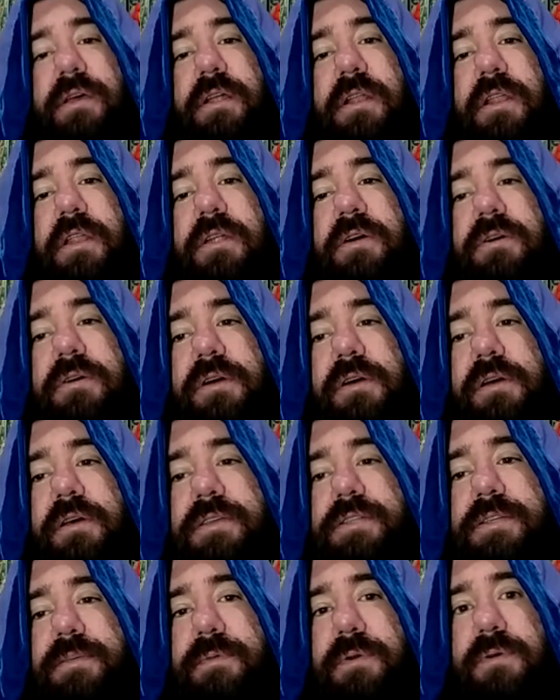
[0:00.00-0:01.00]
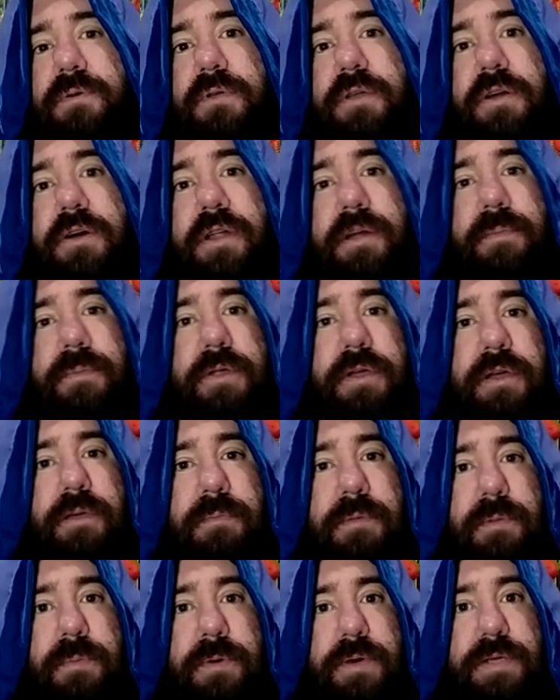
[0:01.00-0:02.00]
Lo que se me ocurre ahora, por
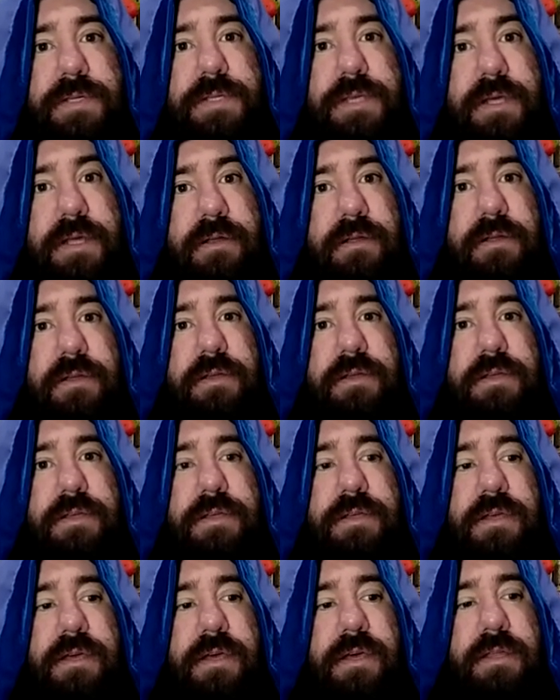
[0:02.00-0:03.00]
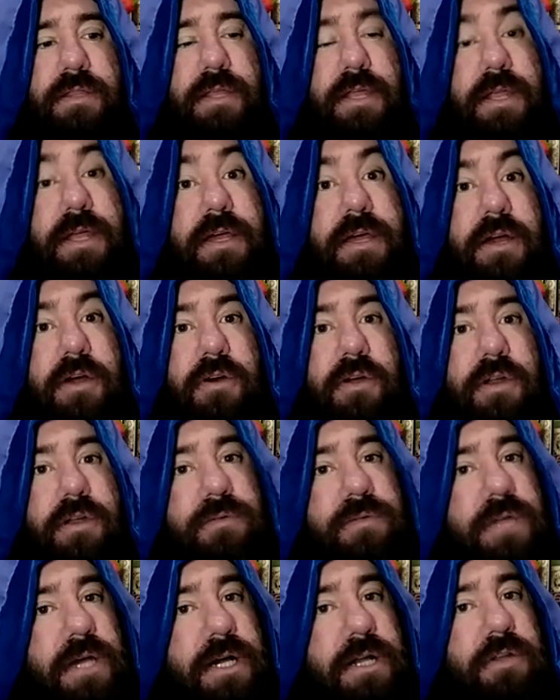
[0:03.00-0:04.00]
ejemplo, puede ser, tenés que correr un
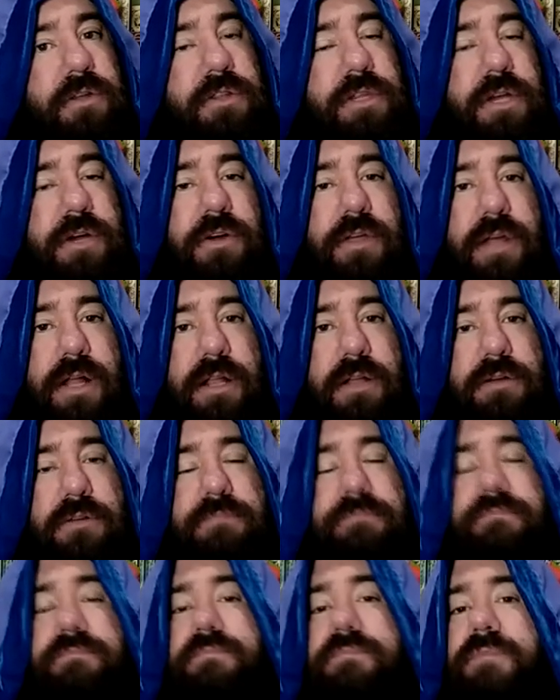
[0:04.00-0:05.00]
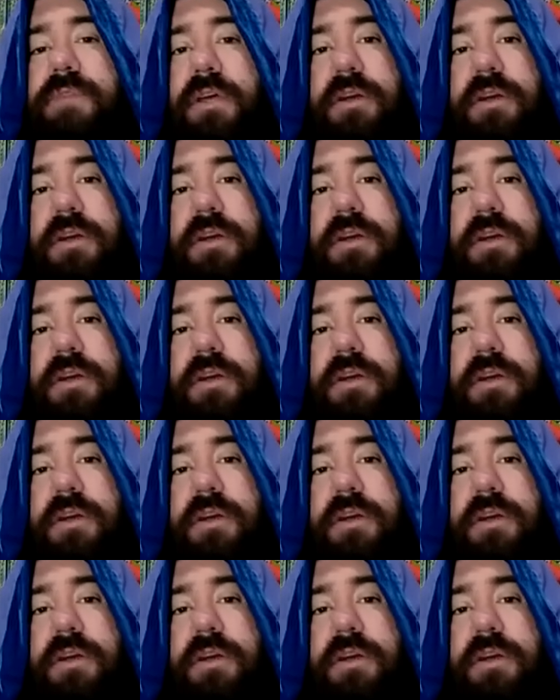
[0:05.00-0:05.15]
diagnóstico de algo. Te